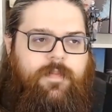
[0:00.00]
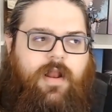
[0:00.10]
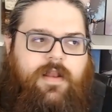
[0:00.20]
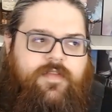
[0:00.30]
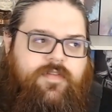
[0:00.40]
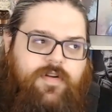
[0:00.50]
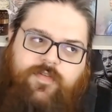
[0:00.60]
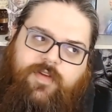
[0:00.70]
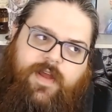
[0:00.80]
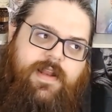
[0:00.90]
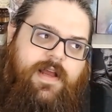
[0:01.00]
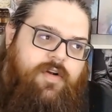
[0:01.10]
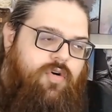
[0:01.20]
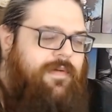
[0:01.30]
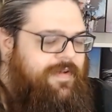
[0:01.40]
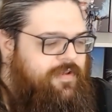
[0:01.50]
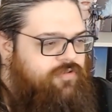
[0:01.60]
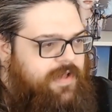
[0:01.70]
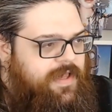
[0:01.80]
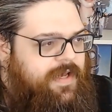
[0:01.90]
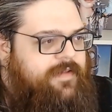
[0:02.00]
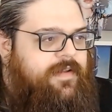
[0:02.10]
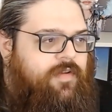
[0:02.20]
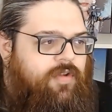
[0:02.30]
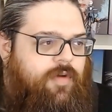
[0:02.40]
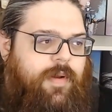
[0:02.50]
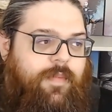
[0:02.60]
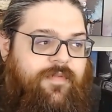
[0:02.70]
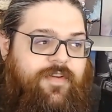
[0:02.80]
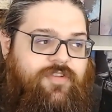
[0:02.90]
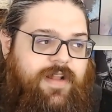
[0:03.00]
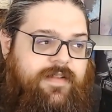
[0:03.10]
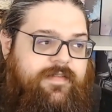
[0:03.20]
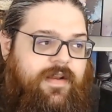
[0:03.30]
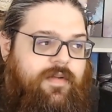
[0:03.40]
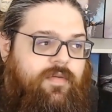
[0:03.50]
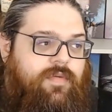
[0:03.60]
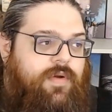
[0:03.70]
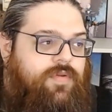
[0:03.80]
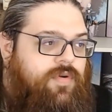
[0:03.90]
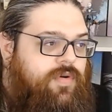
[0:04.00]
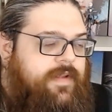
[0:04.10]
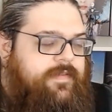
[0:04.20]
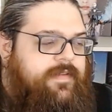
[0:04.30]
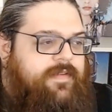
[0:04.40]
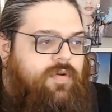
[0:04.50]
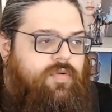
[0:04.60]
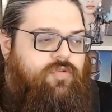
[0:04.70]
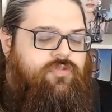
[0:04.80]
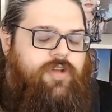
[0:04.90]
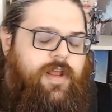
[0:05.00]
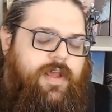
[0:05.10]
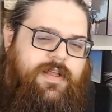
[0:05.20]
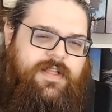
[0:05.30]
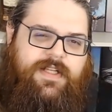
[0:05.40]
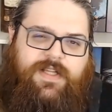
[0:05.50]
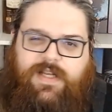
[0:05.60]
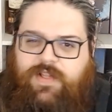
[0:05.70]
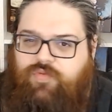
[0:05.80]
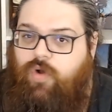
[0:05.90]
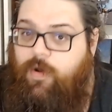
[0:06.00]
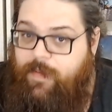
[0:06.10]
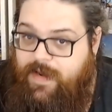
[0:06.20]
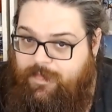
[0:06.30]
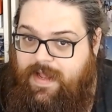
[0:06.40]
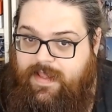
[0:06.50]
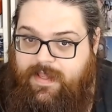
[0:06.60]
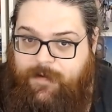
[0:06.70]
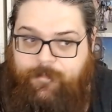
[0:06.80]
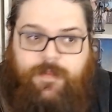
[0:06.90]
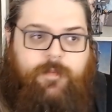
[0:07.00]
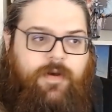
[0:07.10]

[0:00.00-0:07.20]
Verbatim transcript: però il discorso era come faccio ad analizzare un'opera, come faccio ad analizzare un autore senza conoscere la sua opera magna,